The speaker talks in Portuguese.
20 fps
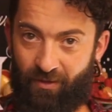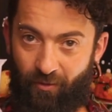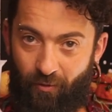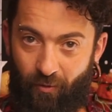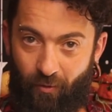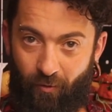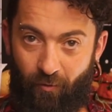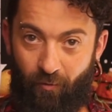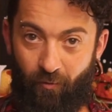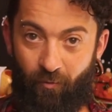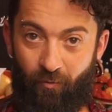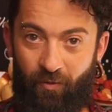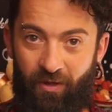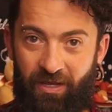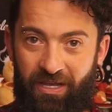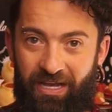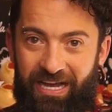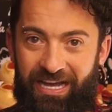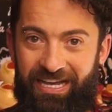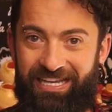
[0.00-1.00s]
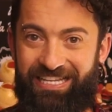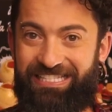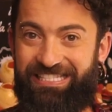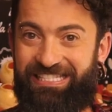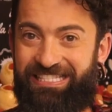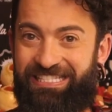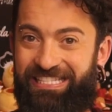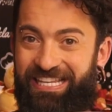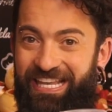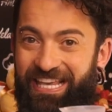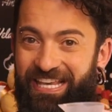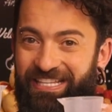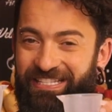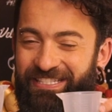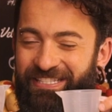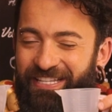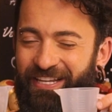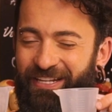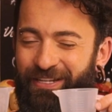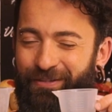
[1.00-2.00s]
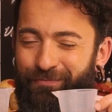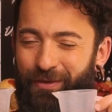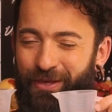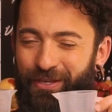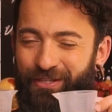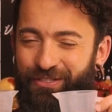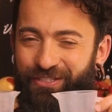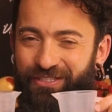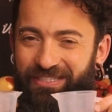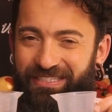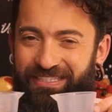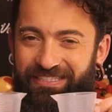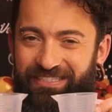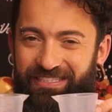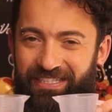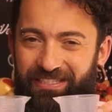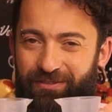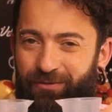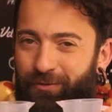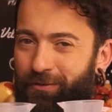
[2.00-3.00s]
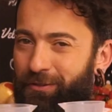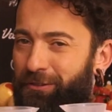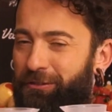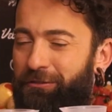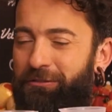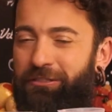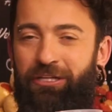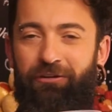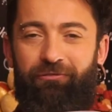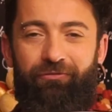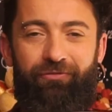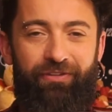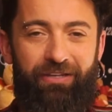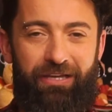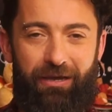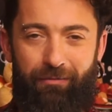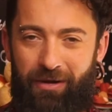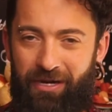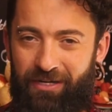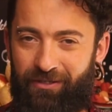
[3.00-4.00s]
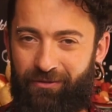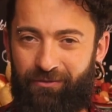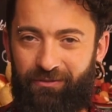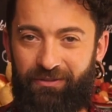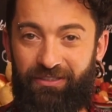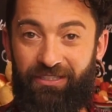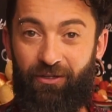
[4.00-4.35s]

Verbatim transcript: com a essência alimentícia escolhida não fica amargo,